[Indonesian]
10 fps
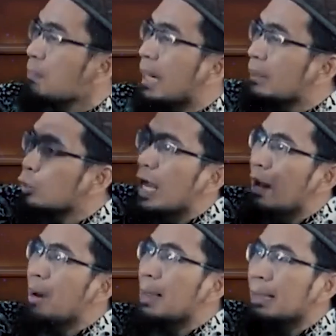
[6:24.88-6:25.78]
Begitu
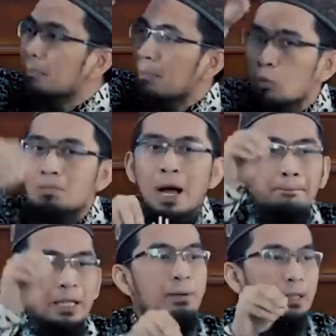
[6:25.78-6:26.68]
diamalkan
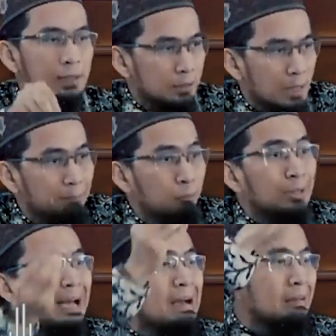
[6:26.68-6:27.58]
merubah pribadinya,
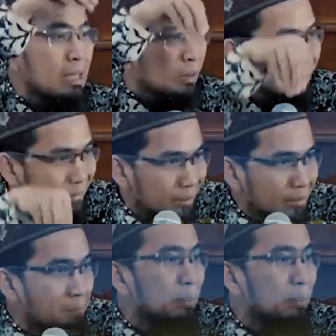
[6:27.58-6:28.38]
pulang ke kotanya,